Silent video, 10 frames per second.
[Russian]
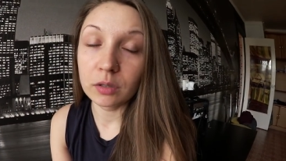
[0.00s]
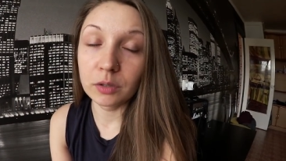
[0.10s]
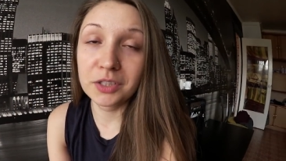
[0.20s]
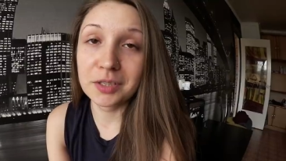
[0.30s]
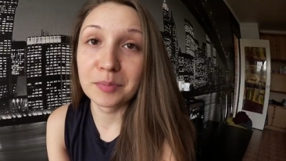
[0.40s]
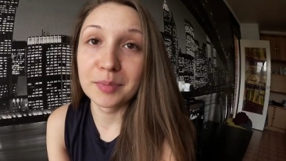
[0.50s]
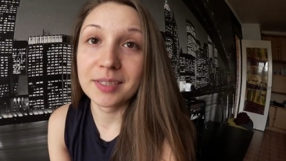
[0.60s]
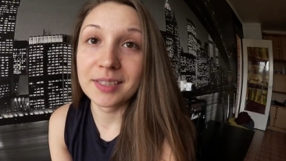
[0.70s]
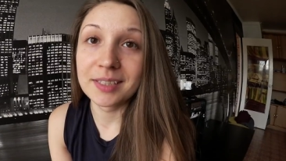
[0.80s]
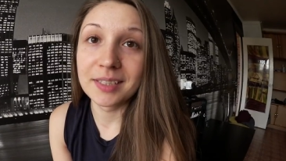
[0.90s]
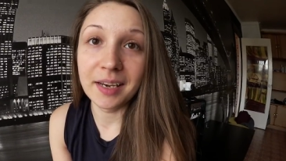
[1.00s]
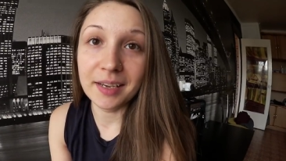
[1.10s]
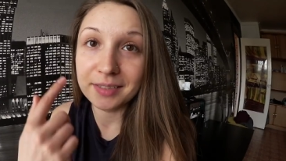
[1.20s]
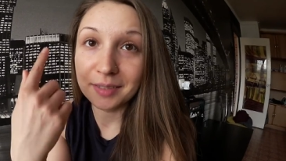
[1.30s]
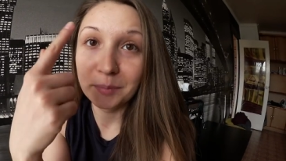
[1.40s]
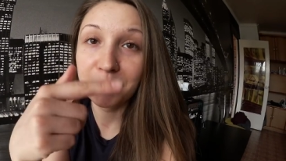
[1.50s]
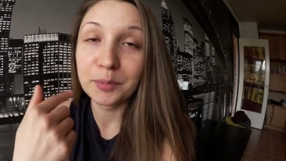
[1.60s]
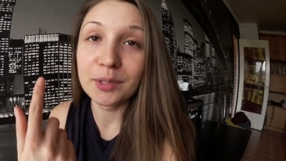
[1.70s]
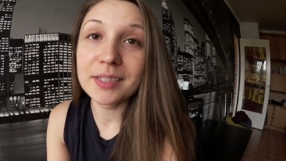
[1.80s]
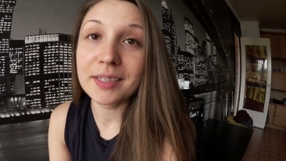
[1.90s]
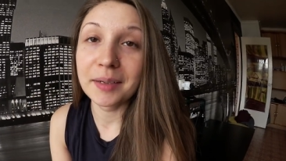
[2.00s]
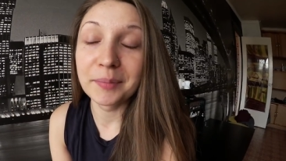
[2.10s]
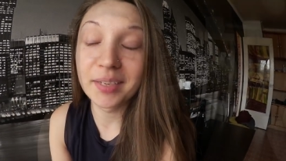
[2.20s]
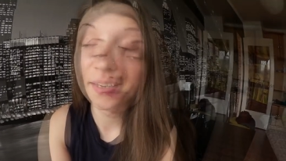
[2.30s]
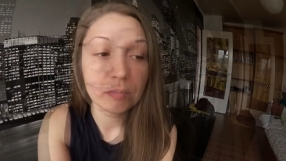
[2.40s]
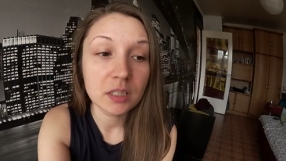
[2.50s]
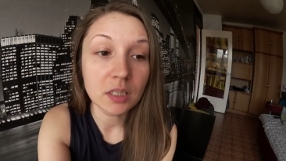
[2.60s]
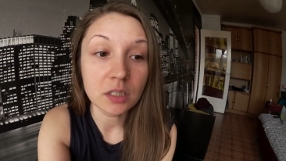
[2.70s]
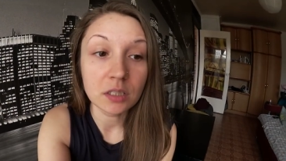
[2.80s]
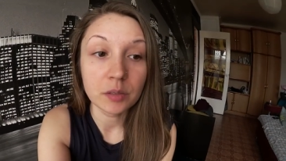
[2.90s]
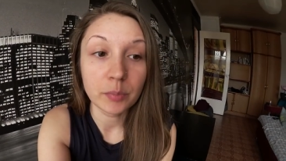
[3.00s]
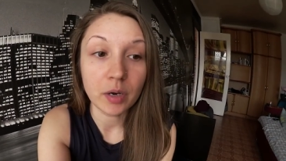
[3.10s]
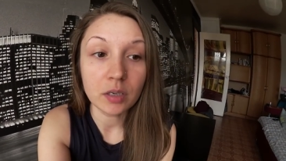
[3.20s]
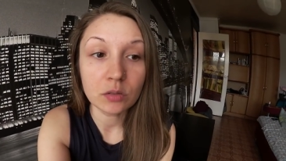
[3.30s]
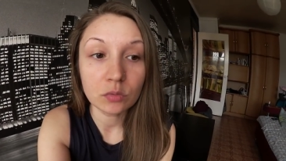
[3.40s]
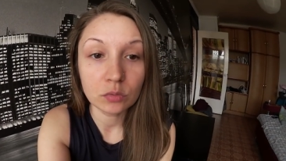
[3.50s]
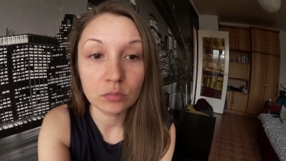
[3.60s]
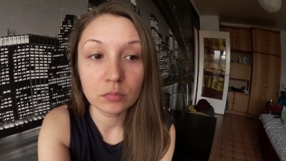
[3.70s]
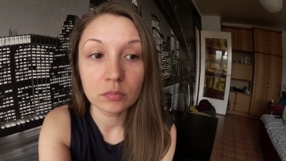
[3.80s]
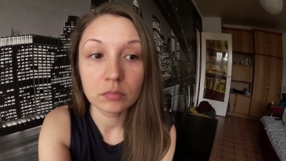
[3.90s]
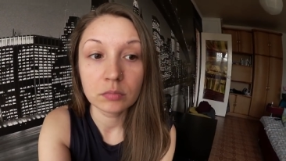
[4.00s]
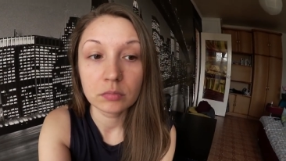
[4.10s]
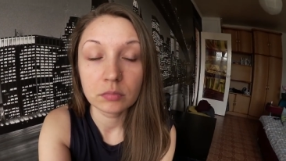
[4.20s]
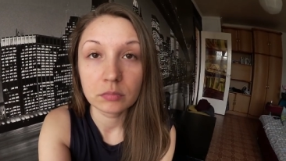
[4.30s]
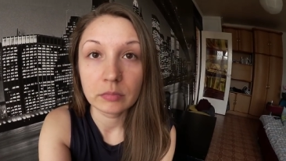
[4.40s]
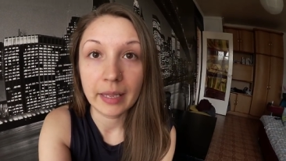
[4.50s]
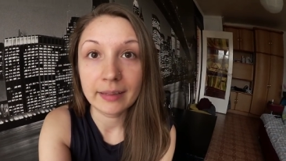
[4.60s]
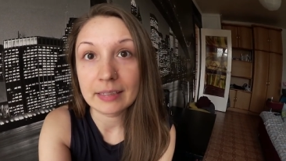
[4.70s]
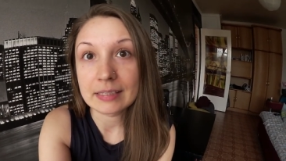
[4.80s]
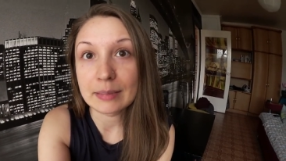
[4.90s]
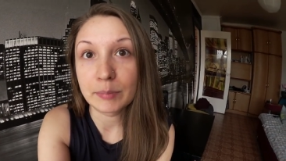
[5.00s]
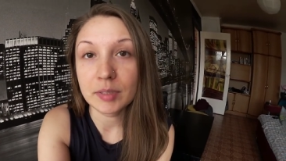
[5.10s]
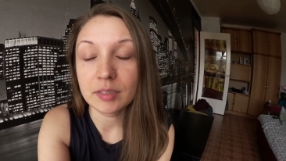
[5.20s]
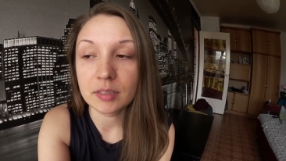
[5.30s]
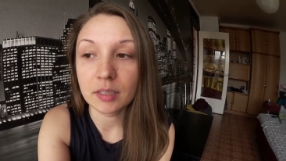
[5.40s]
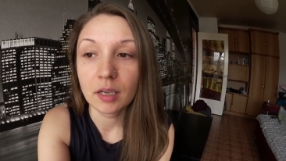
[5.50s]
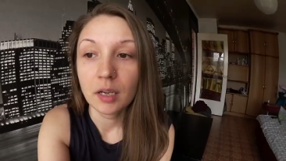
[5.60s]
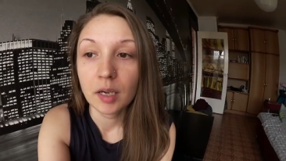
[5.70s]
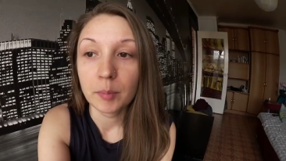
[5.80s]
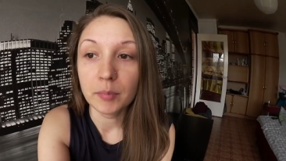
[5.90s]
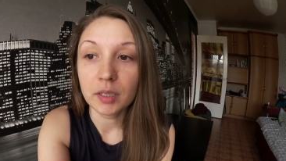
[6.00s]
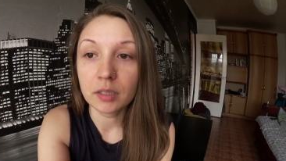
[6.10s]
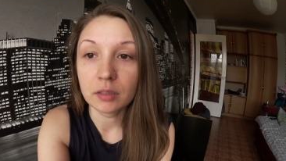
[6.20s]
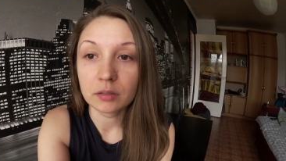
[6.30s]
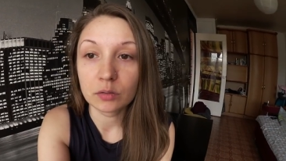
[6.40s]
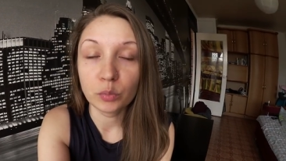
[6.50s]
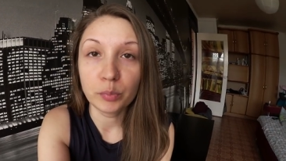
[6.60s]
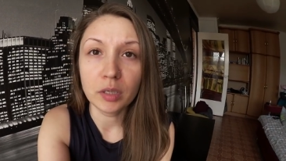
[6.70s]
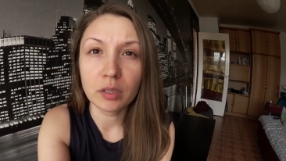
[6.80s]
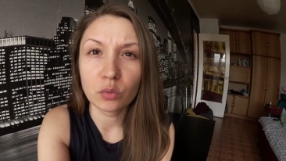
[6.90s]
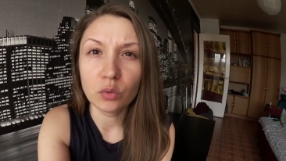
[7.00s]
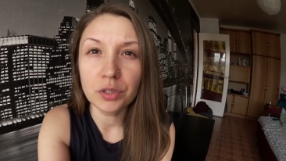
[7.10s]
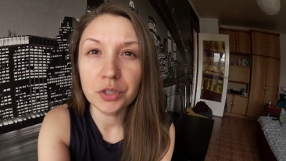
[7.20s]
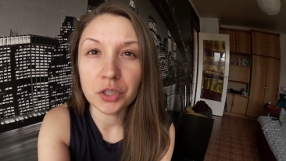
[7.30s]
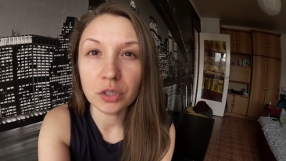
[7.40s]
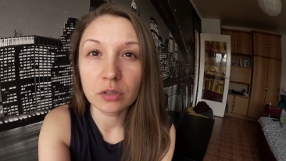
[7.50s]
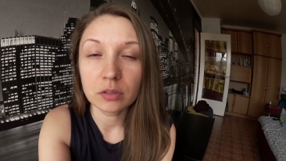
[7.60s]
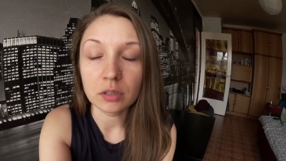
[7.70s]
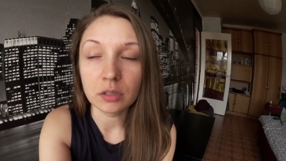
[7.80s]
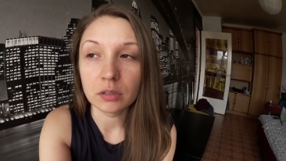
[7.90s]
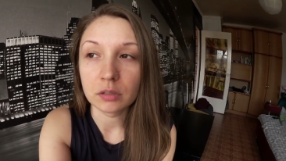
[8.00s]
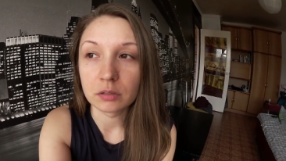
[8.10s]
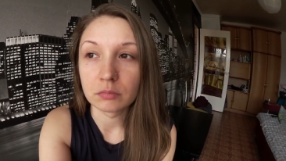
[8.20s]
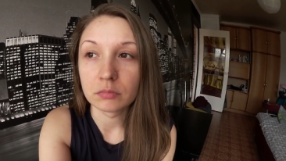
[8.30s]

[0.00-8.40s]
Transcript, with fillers: короче, мы с грязными моськами. Мы, кстати, не празднуем это событие. Мы купили куличик и